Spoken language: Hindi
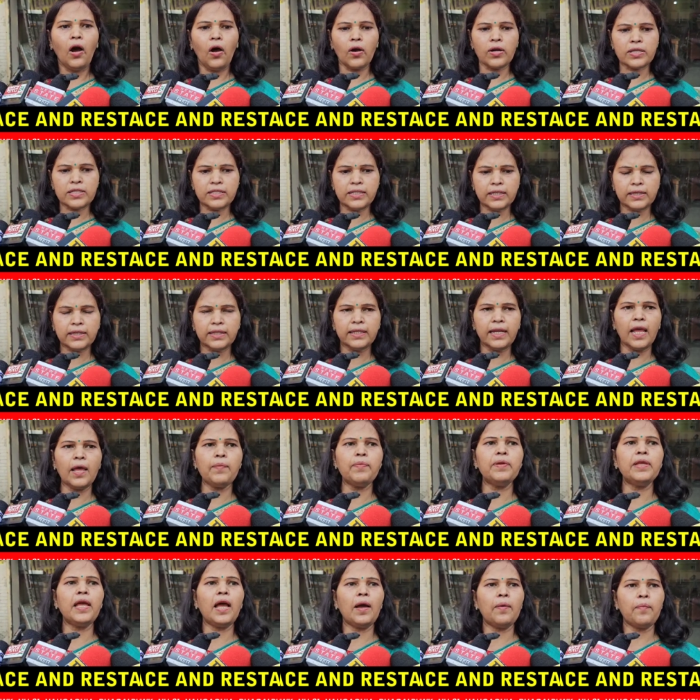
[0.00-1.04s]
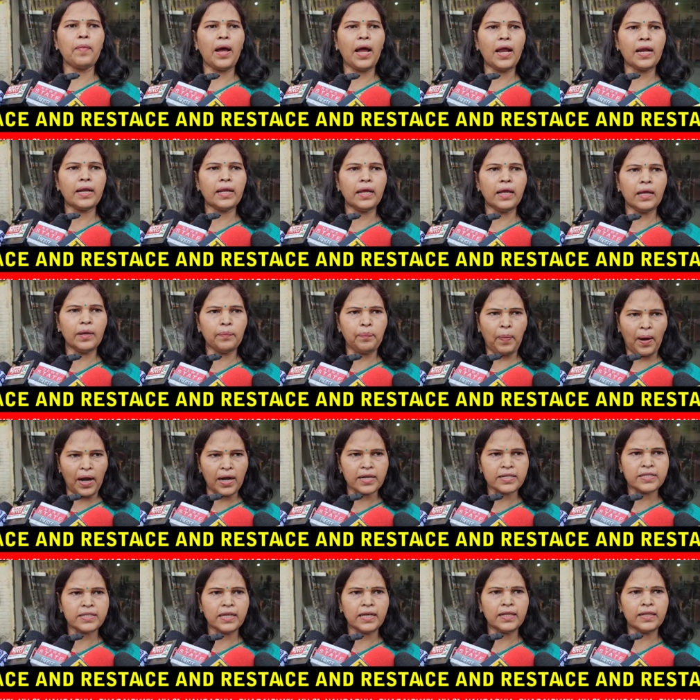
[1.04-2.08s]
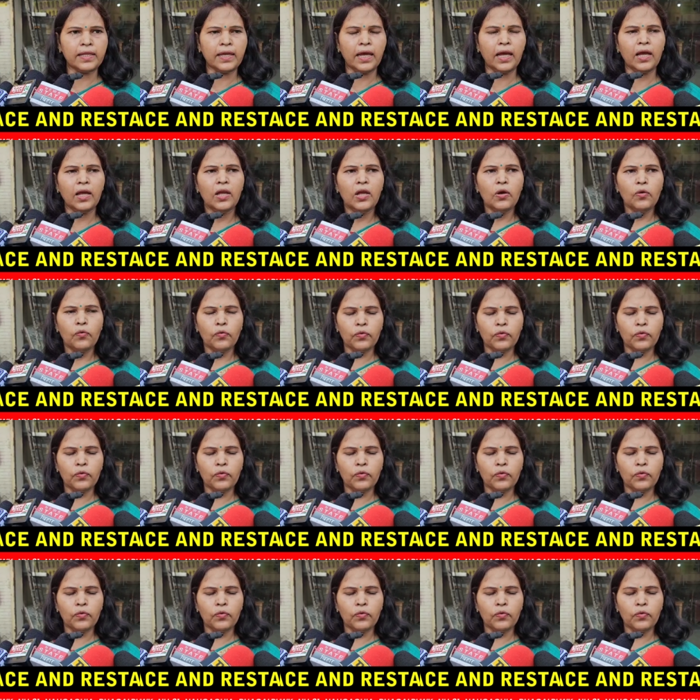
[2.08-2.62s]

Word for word: और जितने भी हमारे पार्षद हैं